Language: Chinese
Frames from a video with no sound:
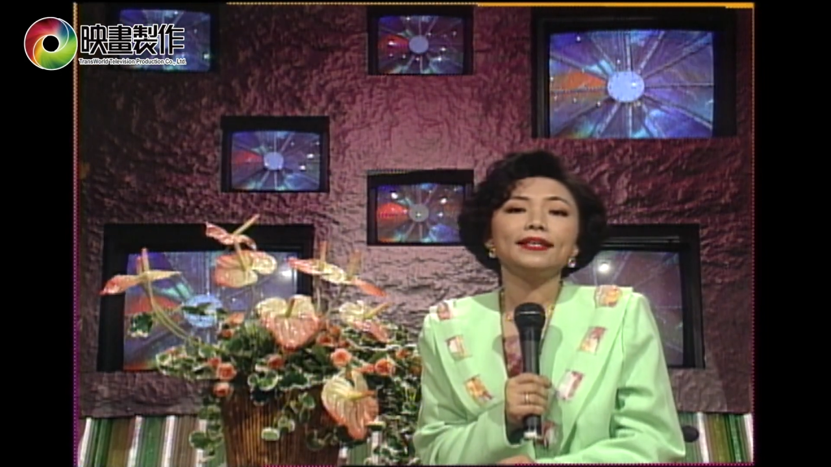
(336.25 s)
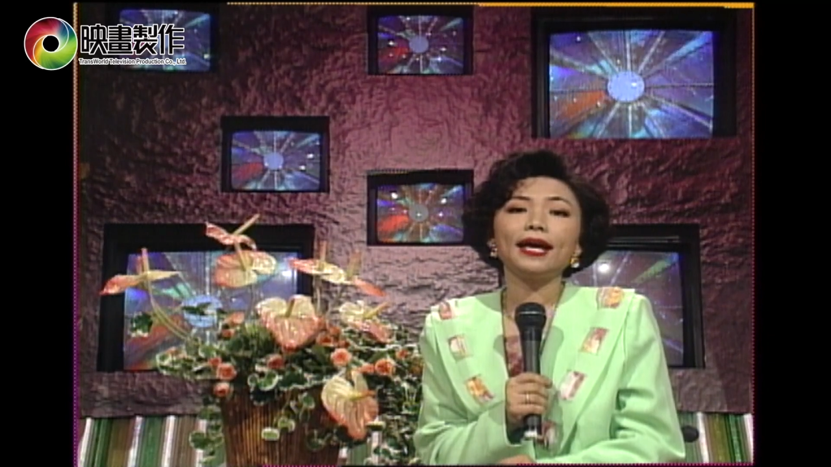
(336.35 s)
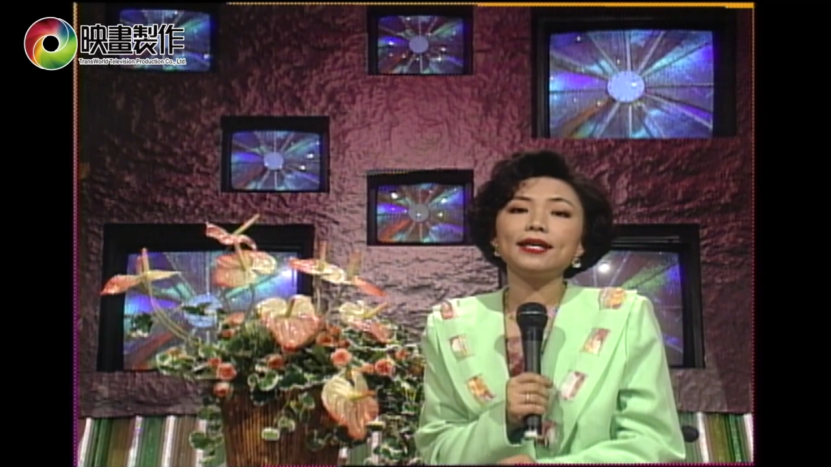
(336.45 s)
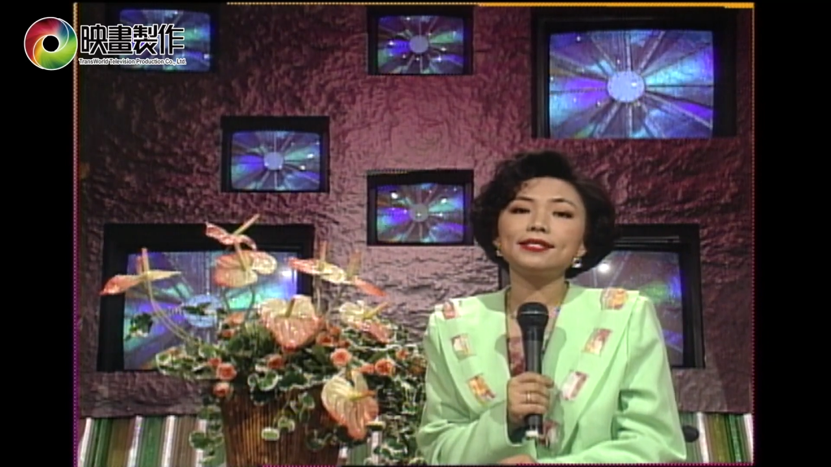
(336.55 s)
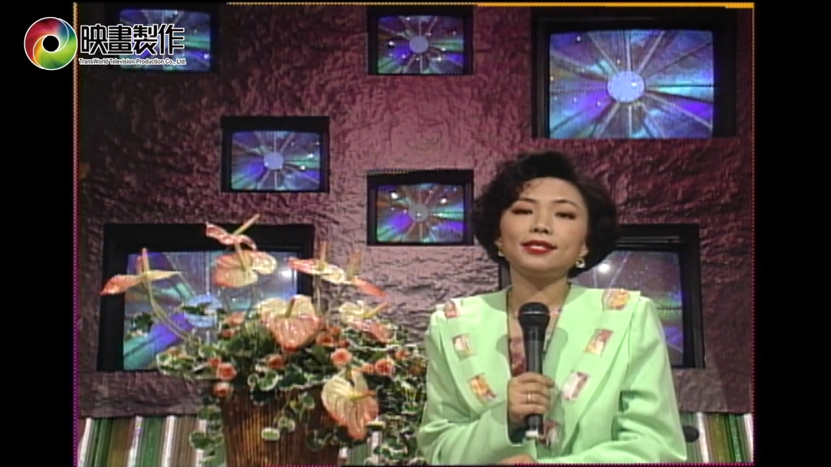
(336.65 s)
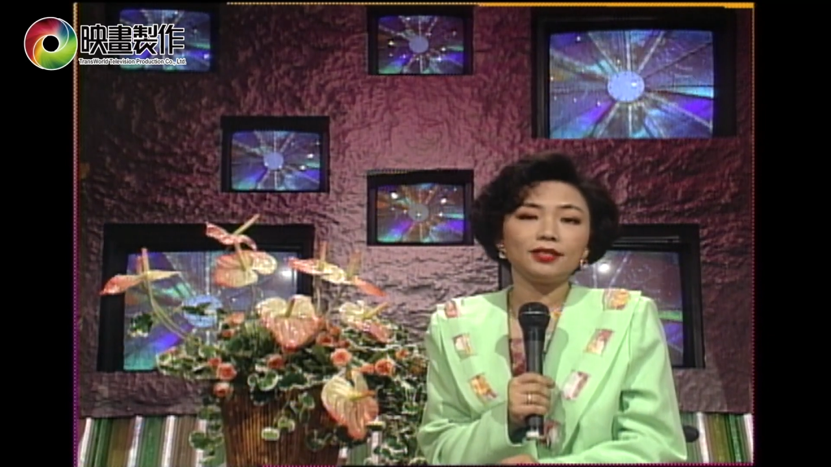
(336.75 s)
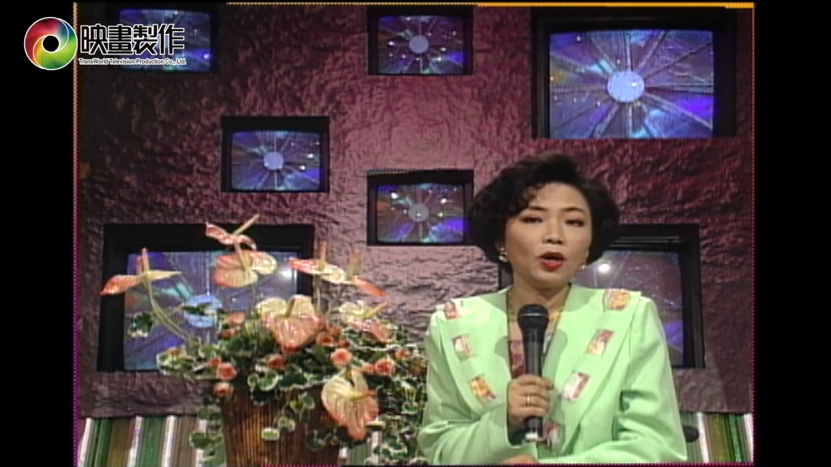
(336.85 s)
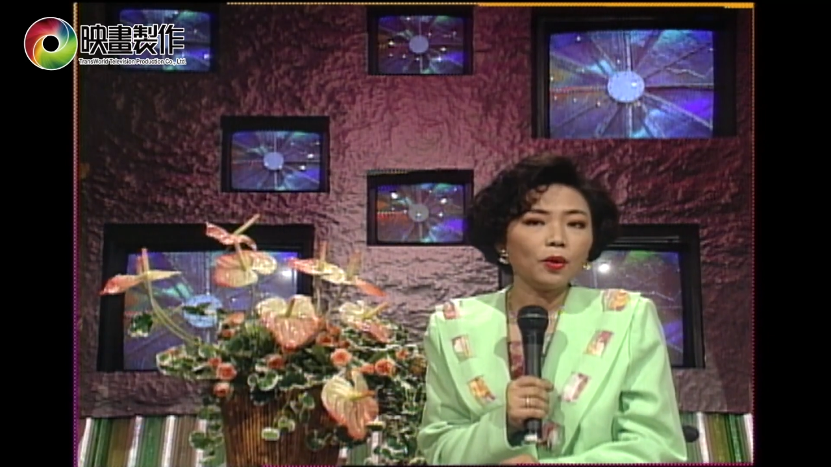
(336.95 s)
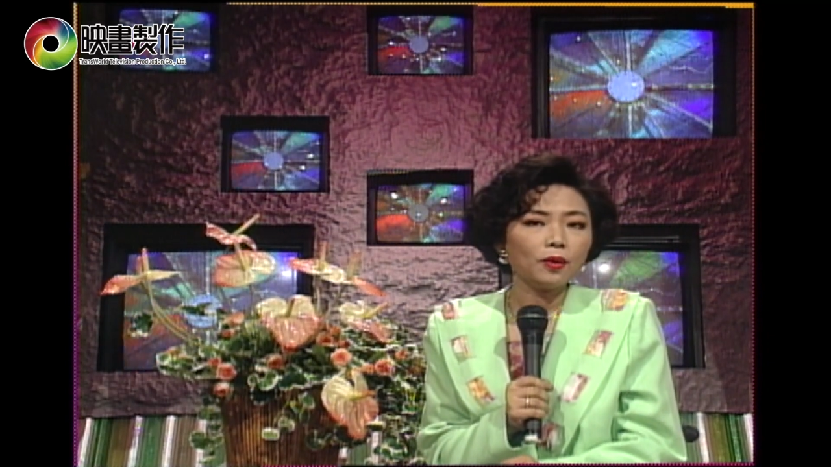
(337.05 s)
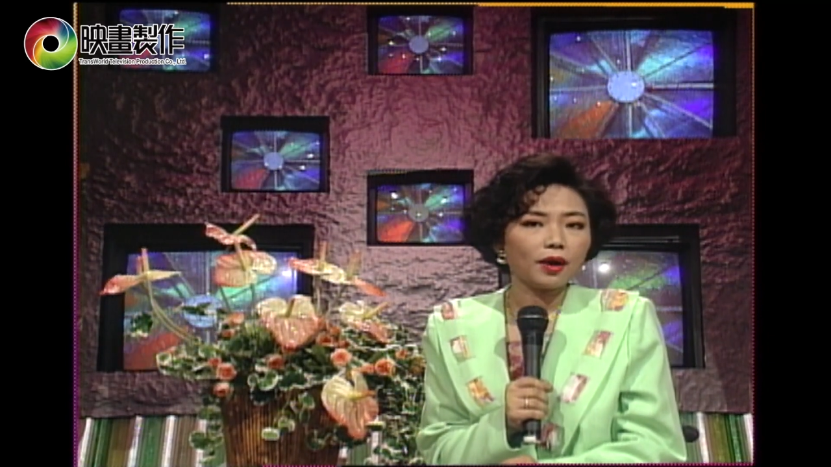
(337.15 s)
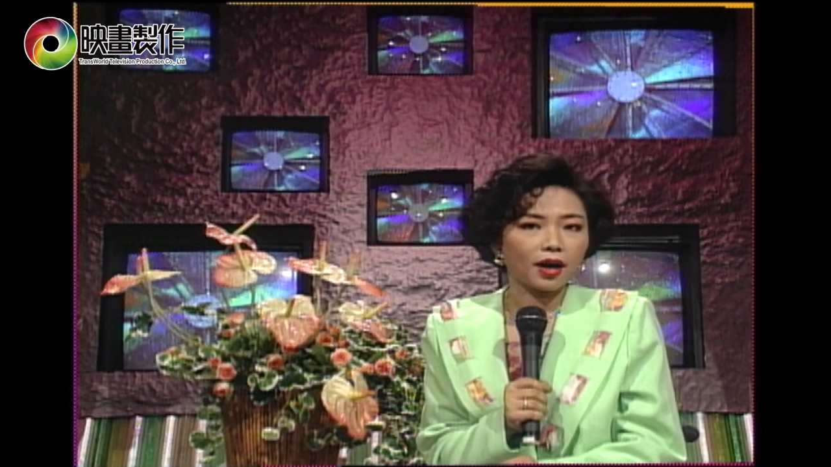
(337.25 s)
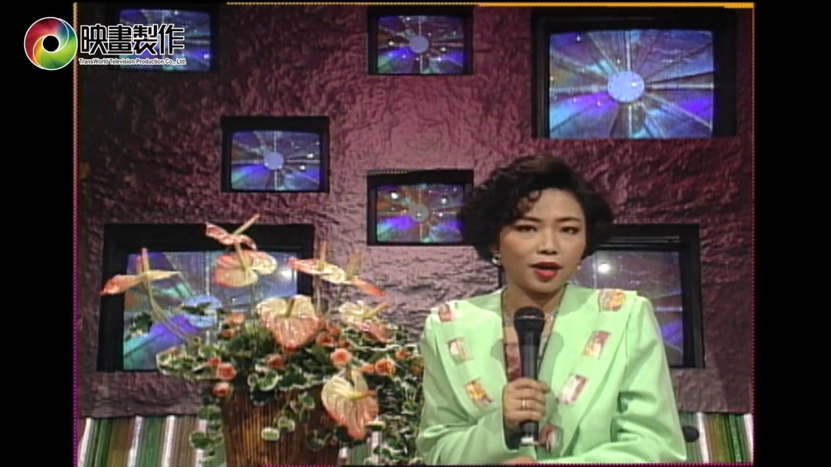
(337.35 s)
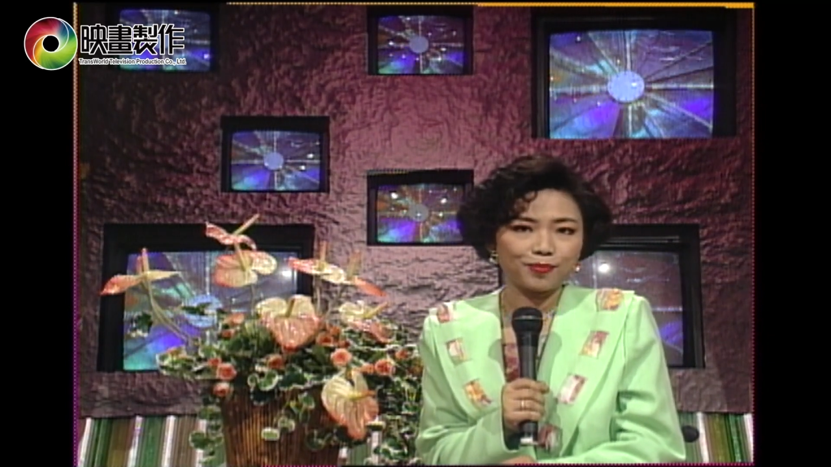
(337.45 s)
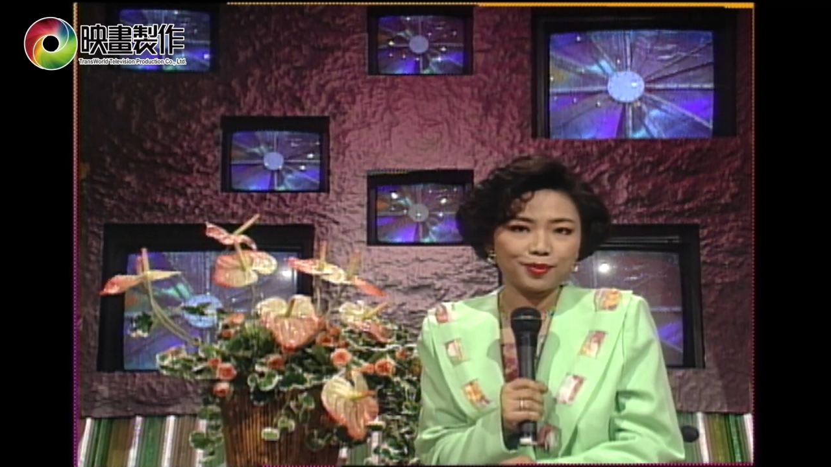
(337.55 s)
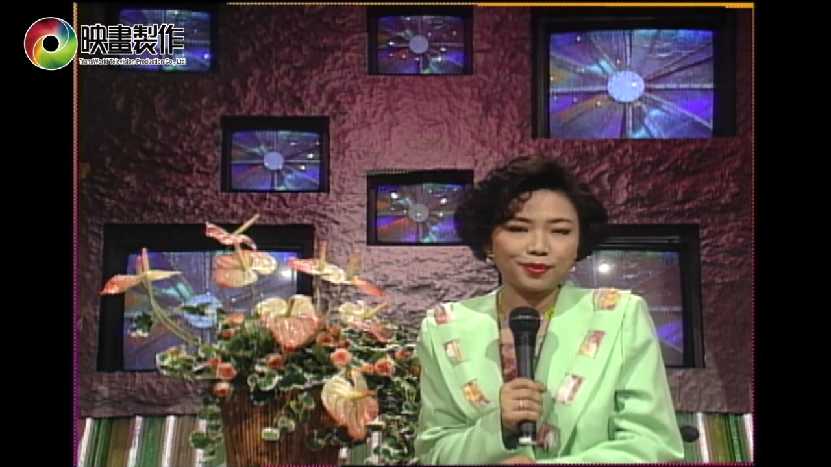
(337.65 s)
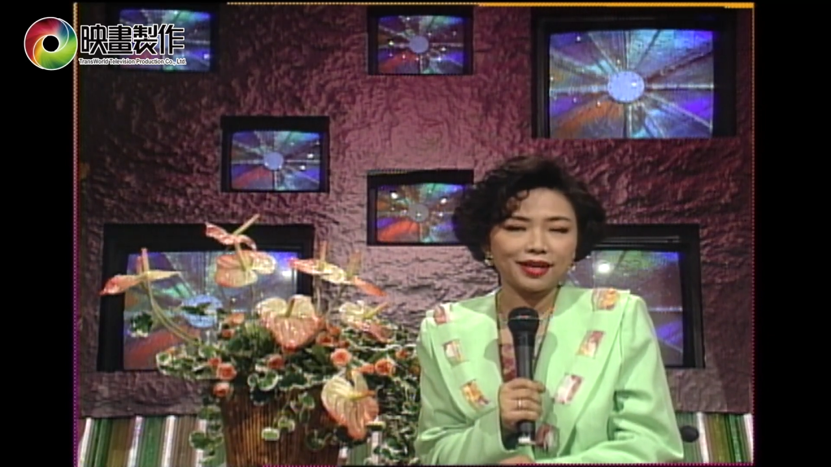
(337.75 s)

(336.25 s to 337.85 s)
但是忧而不